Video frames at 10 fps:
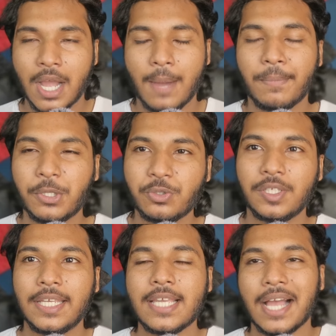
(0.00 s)
আমরা
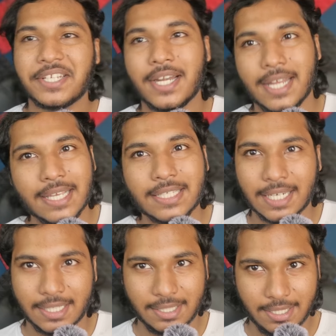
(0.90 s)
যদি এই আশাটাই
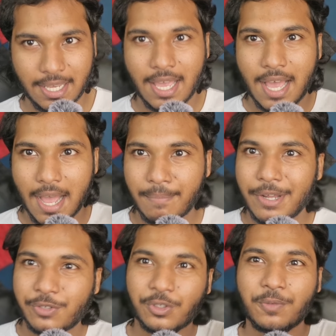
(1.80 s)
ছেড়ে দিই
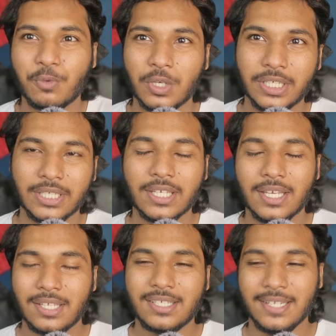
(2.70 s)
আমরা যদি বলি
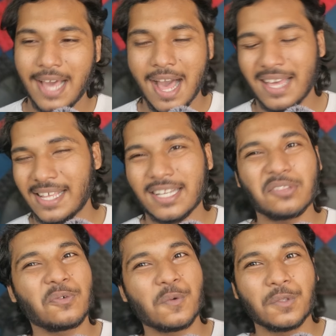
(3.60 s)
যে না এটা
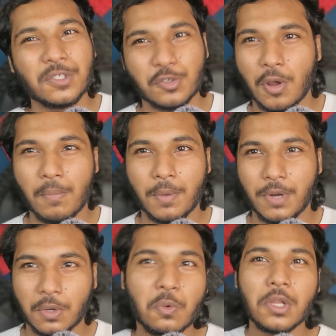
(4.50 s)
তো কোনো দিন সম্ভব
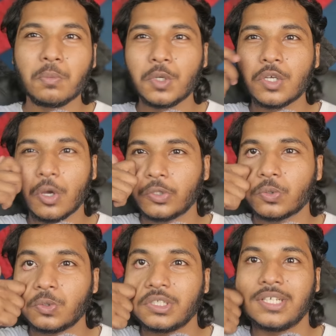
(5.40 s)
না কোয়েল মল্লিক হয়তো
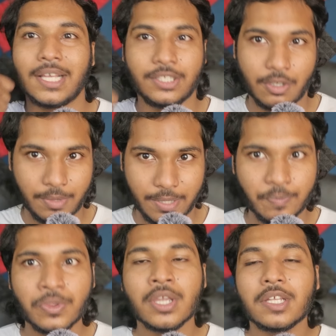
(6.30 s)
কোনো দিন রাজি হবে না
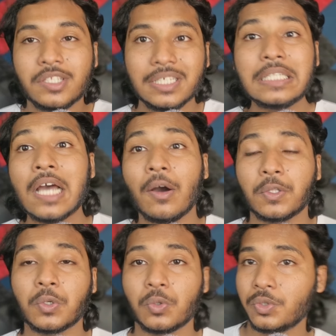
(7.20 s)
জিদ্দা
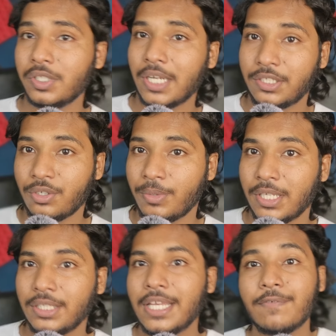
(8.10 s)
হয়তো কোনো দিন রাজি হবে
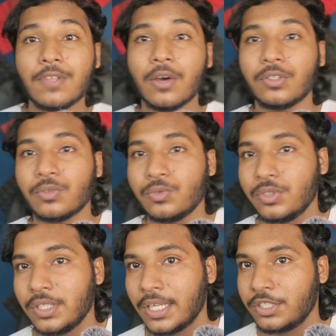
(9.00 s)
না দেবদা হয়তো কোনো
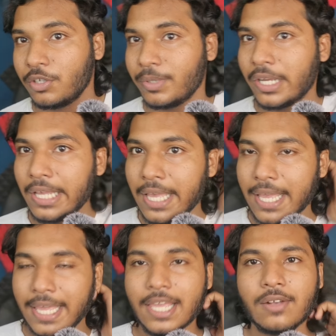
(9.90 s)
দিন রাজি হবে না
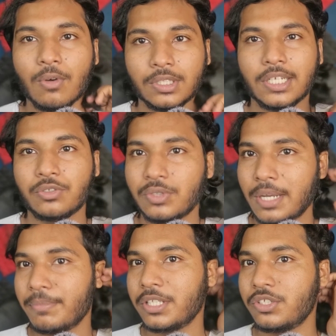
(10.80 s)
এই কথাটা যদি
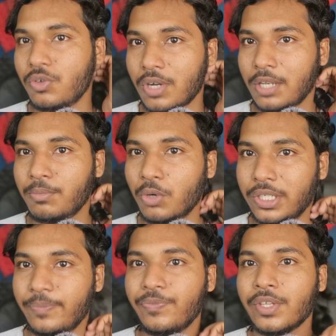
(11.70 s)
আমরা চিরকাল বলি